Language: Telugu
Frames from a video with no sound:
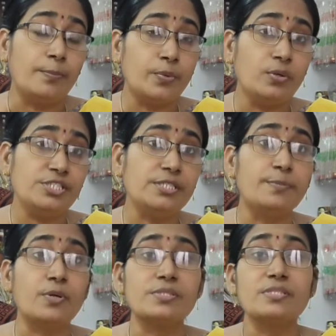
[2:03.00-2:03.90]
అప్రోచ్ ఇన్
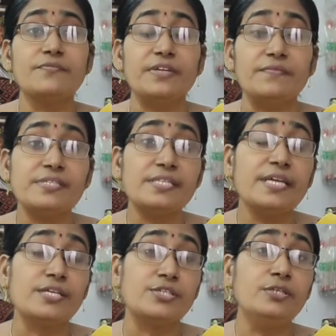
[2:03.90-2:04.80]
ది ప్రాసెస్ ఆఫ్
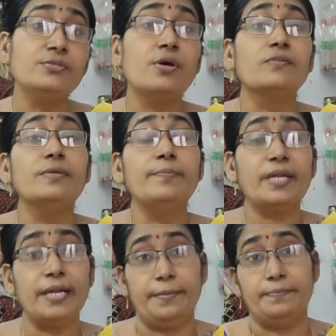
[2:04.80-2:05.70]
ఇన్వెస్టిగేషన్ టు సాల్వ్ ది
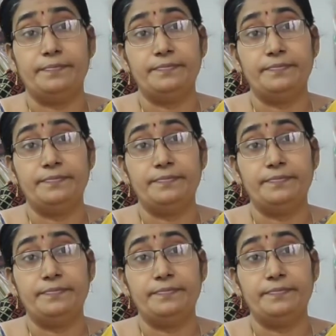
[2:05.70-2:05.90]
క్రైమ్